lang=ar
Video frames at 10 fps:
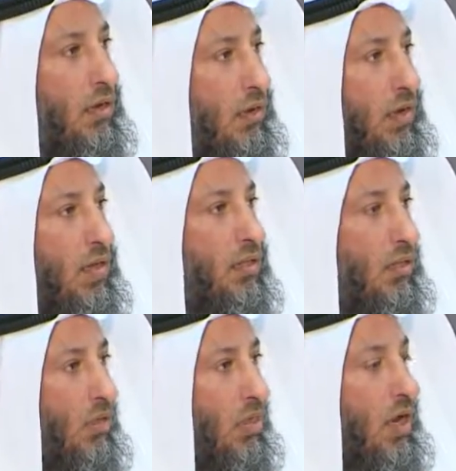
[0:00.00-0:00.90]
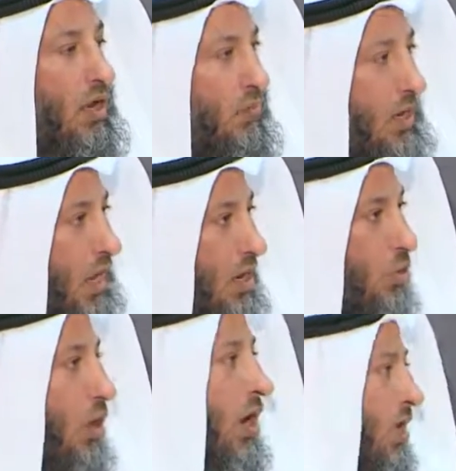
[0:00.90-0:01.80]
القرية الظالم
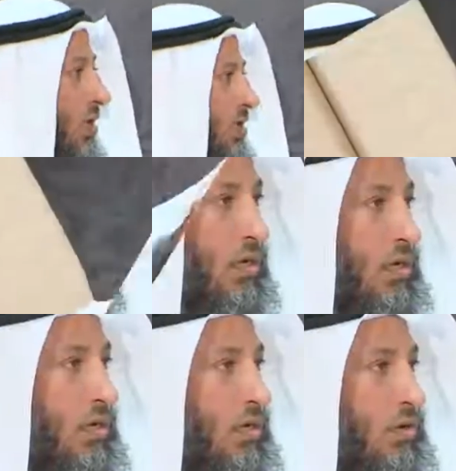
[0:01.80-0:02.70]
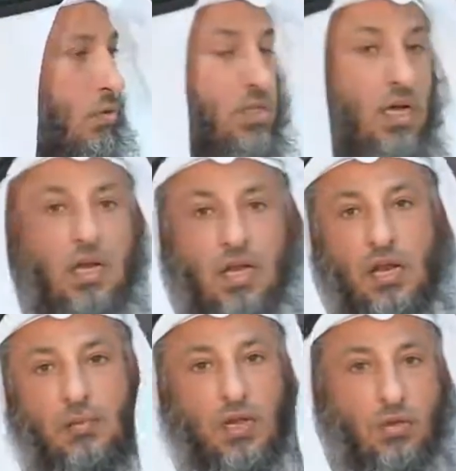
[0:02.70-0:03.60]
أهلها واجعل
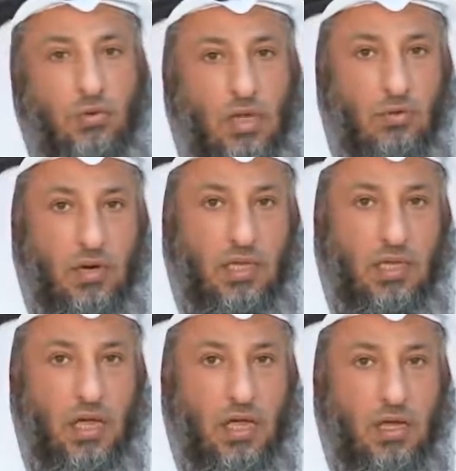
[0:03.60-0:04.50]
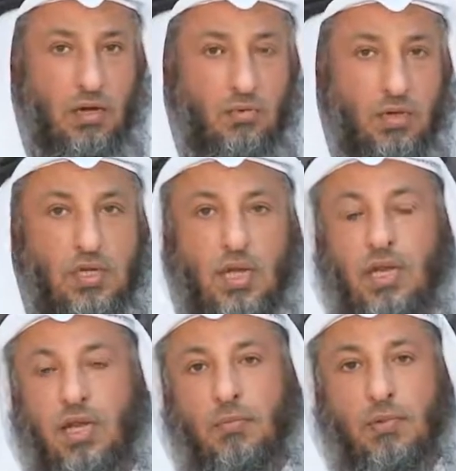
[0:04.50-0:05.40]
لنا من لدنك وليا واجعل
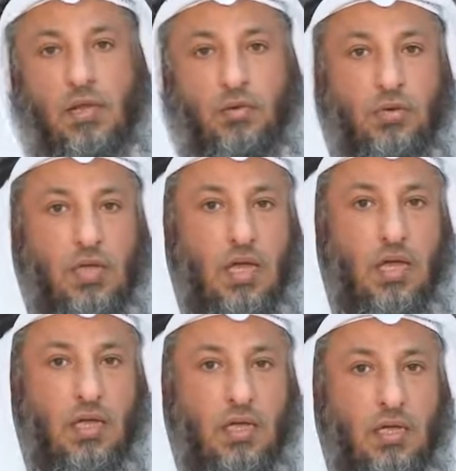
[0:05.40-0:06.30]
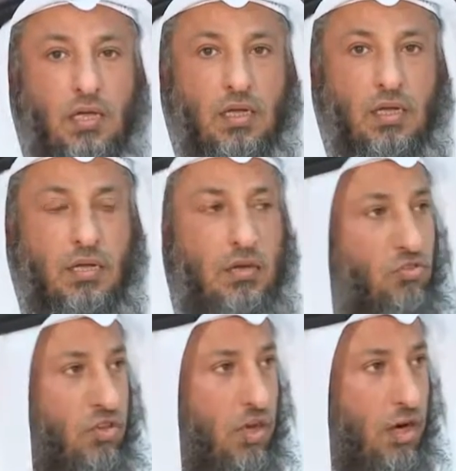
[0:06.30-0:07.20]
لنا من لدنك
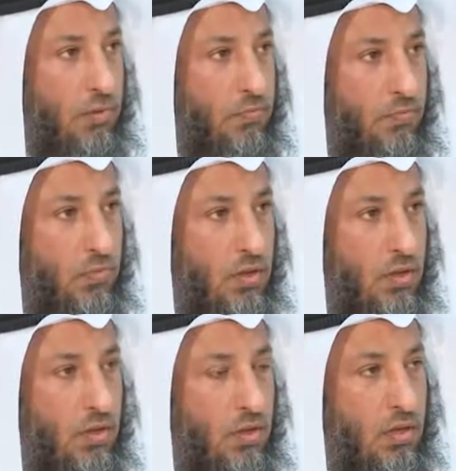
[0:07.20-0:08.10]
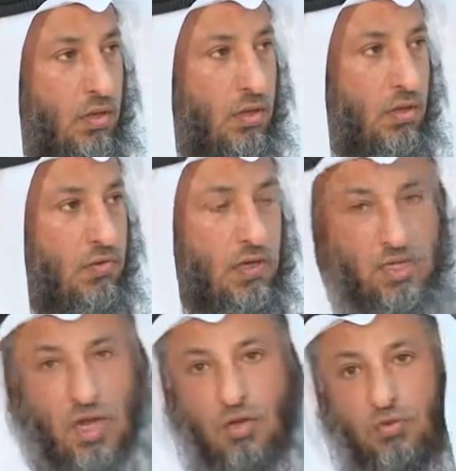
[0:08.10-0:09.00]
نصيرا
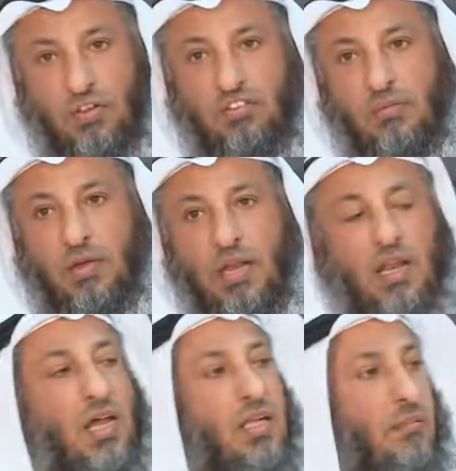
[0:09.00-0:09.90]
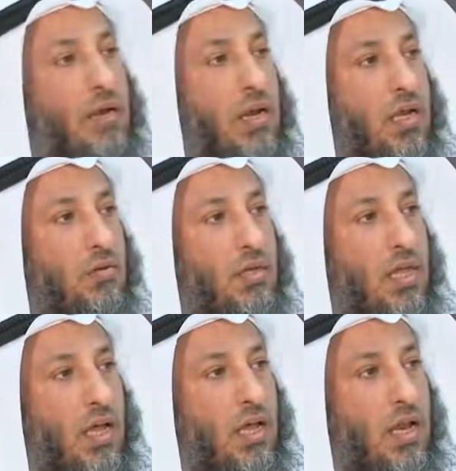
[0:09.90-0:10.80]
فالجهاد في سبيل الله تبارك
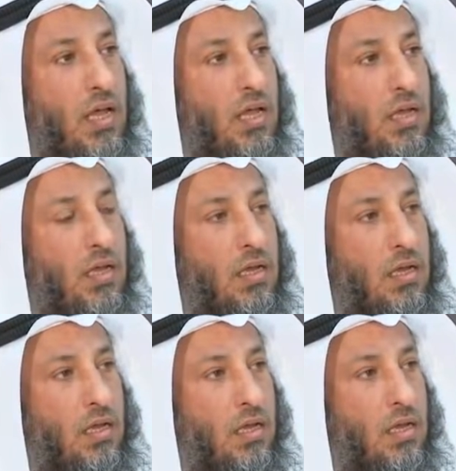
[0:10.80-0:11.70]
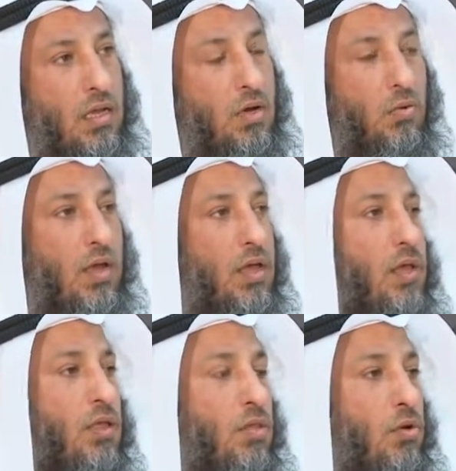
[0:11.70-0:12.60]
وتعالى هو
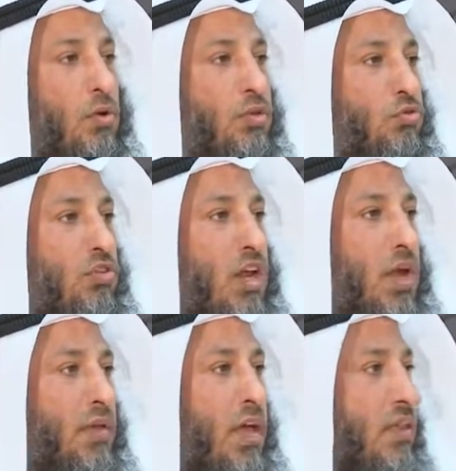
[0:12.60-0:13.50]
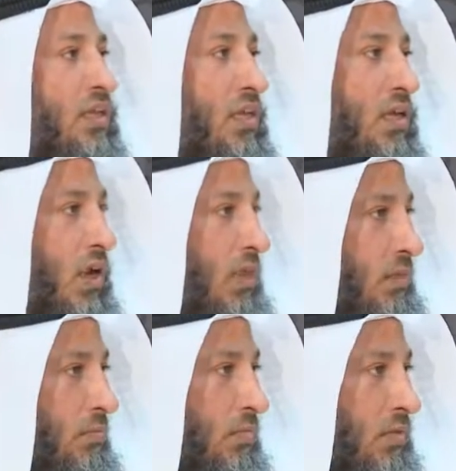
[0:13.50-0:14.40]
ذروة سنام هذا الدين العظيم